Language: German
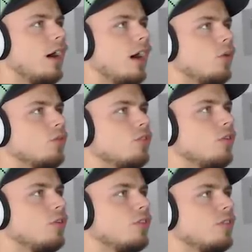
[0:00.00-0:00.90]

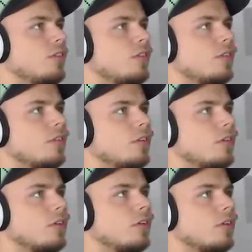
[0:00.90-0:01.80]
auslösen?
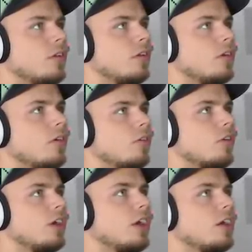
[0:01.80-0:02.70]

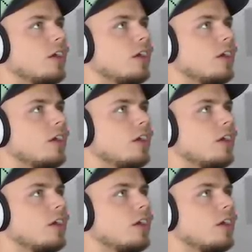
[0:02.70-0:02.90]
Okay.